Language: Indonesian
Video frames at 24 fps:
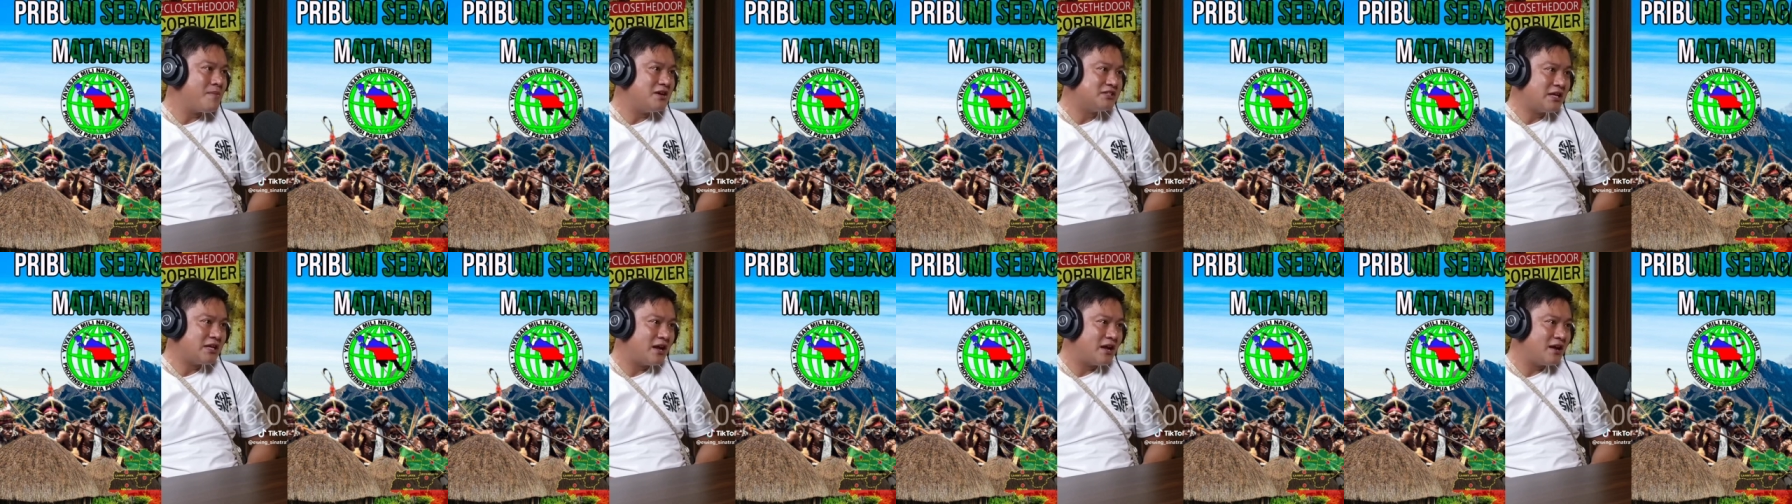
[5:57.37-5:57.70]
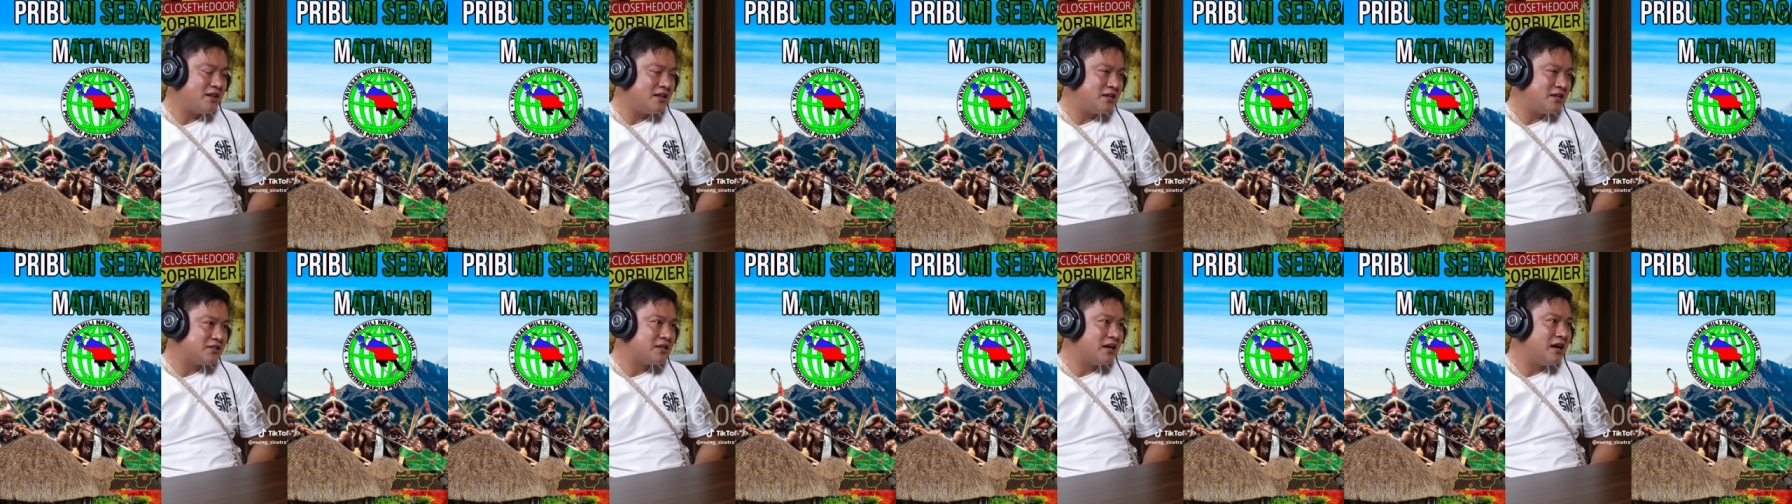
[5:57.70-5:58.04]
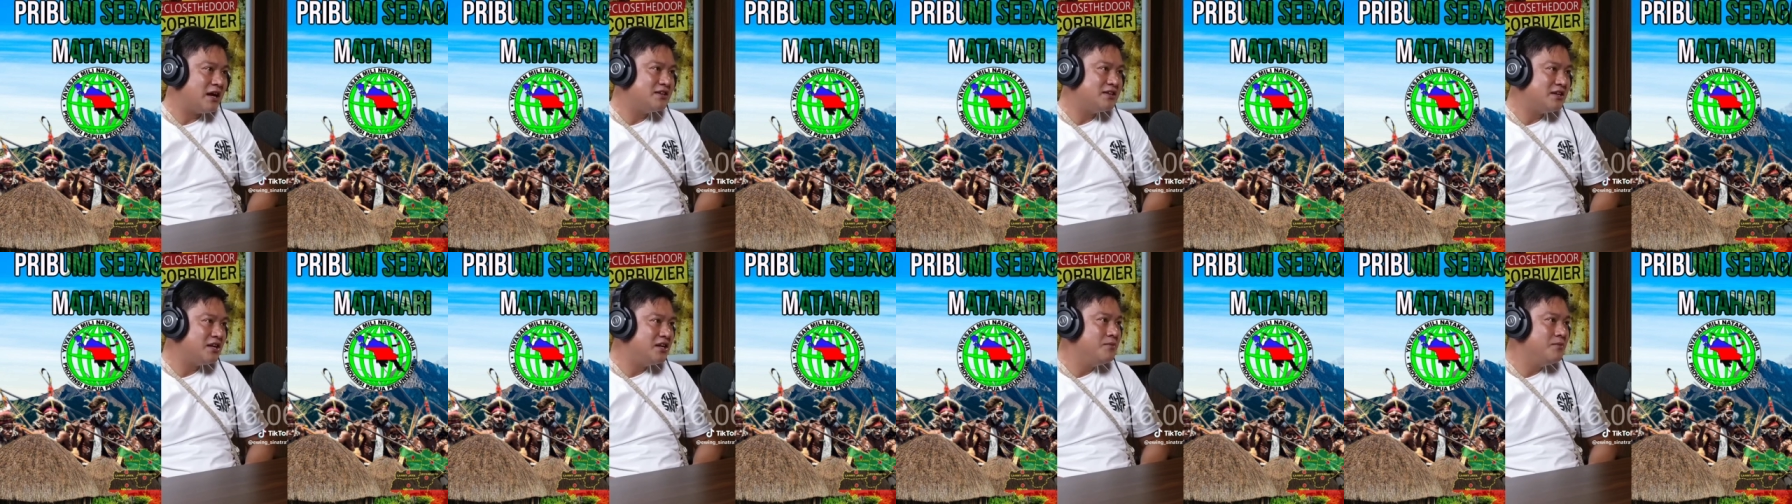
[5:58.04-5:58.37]
masyarakatnya
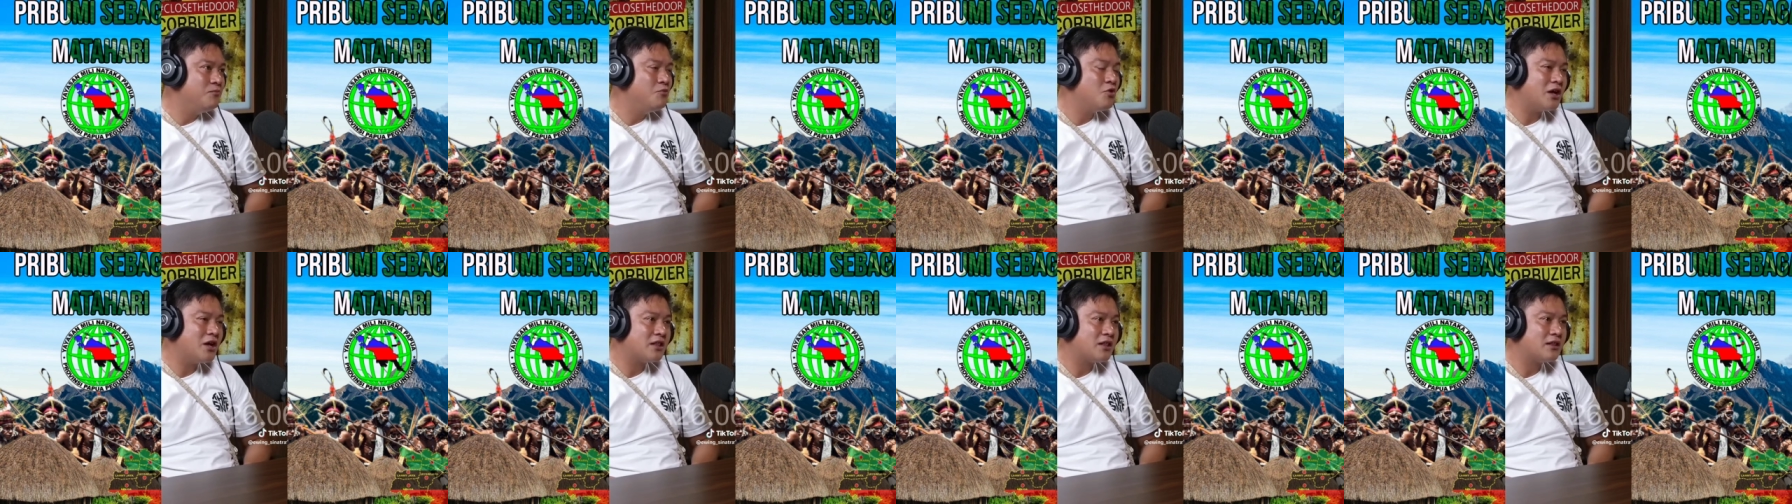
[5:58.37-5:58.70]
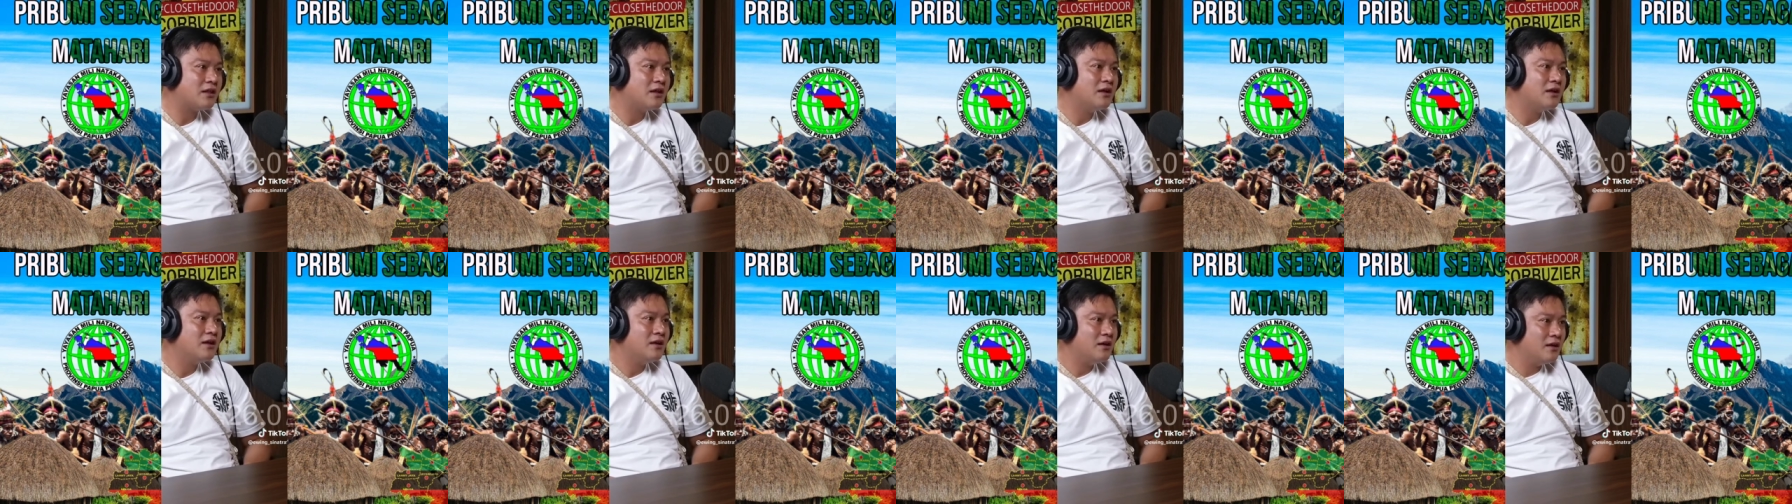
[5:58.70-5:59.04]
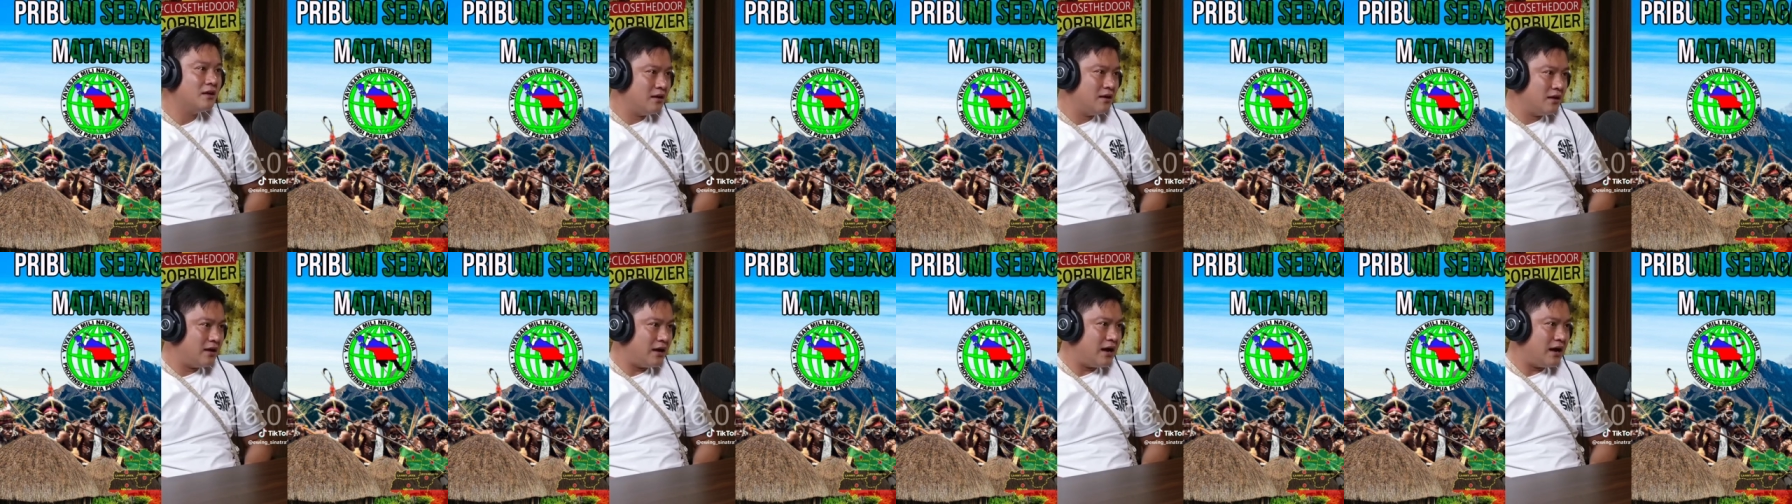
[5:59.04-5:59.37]
sengaja dibuat ya, ya, ya,